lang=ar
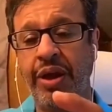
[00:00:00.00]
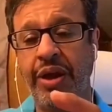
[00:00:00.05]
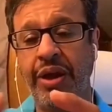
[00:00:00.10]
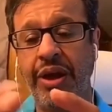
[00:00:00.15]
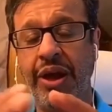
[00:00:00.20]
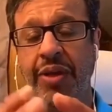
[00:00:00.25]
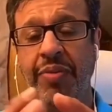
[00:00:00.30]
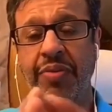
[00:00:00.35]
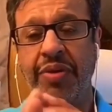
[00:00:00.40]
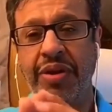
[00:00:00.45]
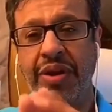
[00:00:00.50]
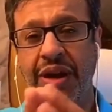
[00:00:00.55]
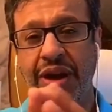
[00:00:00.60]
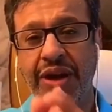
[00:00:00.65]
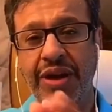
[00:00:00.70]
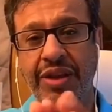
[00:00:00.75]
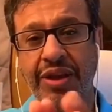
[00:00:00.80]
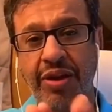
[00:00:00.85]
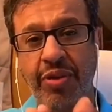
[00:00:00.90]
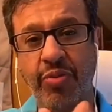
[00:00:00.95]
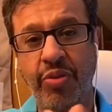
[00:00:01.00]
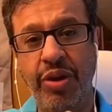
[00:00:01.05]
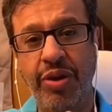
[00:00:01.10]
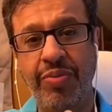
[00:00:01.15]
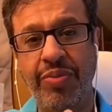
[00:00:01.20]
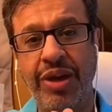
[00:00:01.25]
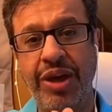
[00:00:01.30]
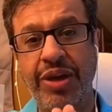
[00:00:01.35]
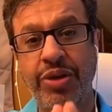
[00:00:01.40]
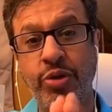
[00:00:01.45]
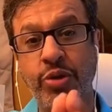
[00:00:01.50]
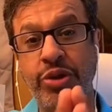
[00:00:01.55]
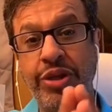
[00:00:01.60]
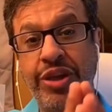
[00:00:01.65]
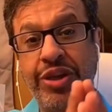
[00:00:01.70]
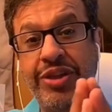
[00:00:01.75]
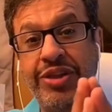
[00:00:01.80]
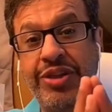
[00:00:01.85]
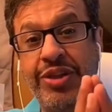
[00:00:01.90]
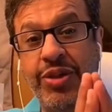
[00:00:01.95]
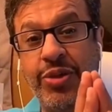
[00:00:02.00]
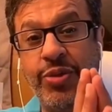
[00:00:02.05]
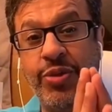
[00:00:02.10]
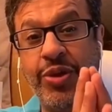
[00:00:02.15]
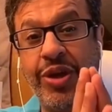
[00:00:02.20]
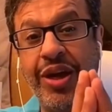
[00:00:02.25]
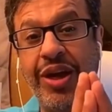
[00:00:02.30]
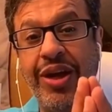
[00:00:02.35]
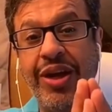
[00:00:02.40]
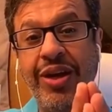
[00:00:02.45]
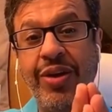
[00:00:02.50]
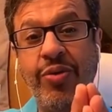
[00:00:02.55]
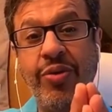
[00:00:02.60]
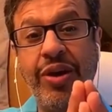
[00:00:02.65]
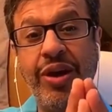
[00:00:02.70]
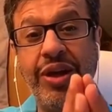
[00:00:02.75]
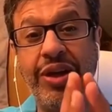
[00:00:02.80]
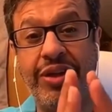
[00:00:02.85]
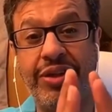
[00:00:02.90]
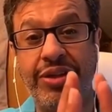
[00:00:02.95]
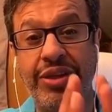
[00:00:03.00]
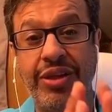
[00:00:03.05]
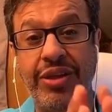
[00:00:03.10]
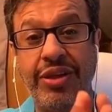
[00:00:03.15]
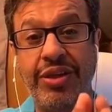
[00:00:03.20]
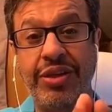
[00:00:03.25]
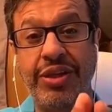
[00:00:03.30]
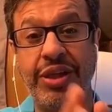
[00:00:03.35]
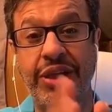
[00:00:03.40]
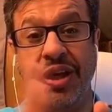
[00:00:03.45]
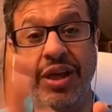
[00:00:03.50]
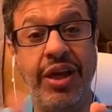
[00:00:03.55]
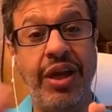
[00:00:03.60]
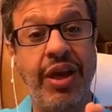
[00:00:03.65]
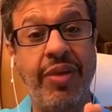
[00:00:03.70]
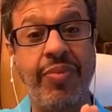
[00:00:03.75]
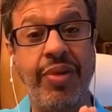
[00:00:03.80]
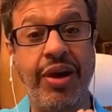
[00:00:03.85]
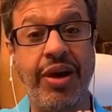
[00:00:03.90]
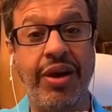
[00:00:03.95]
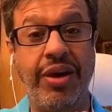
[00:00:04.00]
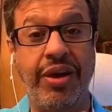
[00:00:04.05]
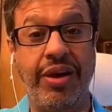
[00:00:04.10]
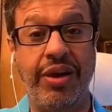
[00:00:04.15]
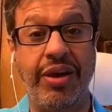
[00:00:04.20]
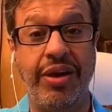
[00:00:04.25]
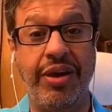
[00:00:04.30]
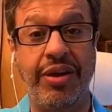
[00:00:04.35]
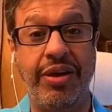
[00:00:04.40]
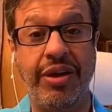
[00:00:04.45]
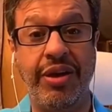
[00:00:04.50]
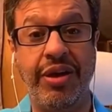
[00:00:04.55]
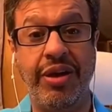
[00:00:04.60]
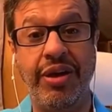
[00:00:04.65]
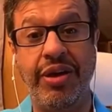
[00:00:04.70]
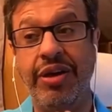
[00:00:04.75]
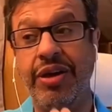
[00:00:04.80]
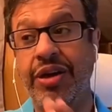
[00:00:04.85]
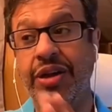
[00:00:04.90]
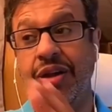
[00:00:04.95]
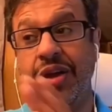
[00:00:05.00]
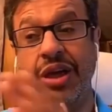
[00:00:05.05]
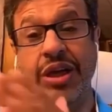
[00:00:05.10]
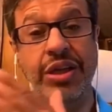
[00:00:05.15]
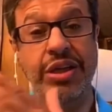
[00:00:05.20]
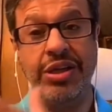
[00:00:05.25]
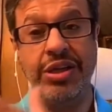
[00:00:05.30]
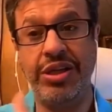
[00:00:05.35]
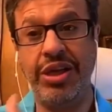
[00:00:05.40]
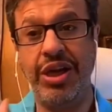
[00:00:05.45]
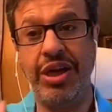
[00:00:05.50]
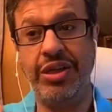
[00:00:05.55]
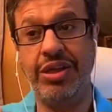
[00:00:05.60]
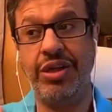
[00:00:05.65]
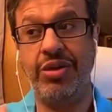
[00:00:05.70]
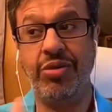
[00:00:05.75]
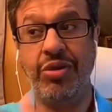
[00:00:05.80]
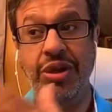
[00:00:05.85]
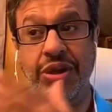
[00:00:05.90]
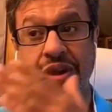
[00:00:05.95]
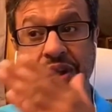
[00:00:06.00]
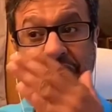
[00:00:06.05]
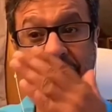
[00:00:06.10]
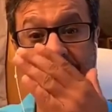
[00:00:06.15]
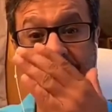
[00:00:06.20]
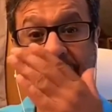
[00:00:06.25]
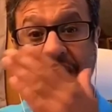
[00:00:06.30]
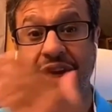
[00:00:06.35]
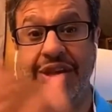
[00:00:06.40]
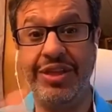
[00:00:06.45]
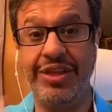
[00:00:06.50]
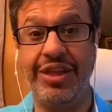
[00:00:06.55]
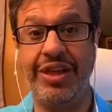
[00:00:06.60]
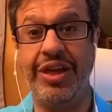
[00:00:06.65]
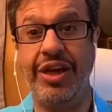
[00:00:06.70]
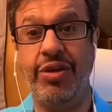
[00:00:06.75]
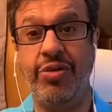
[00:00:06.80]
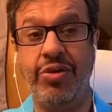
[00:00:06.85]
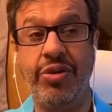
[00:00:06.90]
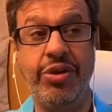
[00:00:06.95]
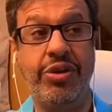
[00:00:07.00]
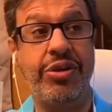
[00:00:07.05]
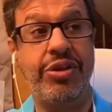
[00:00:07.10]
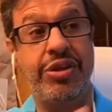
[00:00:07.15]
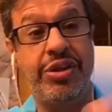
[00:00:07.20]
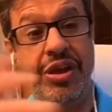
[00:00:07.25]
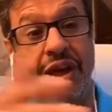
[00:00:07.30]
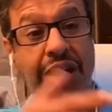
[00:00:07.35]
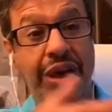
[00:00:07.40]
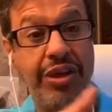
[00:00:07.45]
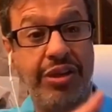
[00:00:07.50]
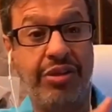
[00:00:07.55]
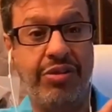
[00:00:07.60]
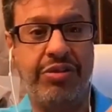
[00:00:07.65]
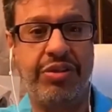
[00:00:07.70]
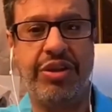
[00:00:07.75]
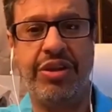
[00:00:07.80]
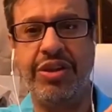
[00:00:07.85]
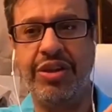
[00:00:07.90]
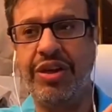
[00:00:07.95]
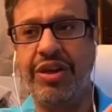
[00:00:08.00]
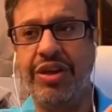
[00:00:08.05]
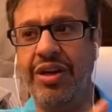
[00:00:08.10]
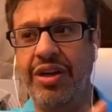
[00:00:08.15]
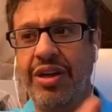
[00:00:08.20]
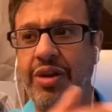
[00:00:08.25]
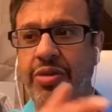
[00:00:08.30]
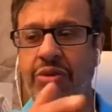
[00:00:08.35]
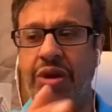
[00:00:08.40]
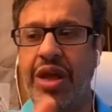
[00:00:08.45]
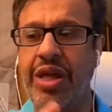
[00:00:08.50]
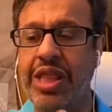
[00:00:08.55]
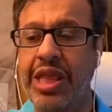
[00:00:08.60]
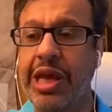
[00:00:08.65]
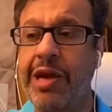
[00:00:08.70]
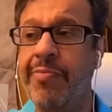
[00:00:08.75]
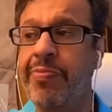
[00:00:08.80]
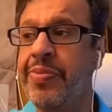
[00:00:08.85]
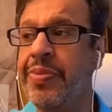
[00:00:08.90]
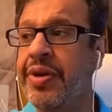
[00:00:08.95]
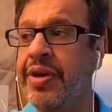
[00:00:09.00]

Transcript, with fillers: الامر ايضا المهم لا يجرجرك ولا يستدرجك الى معاركه. لأنك إذا رحت لساحته أو رحت لساحتها أو رحت لساحة صديق أو كذا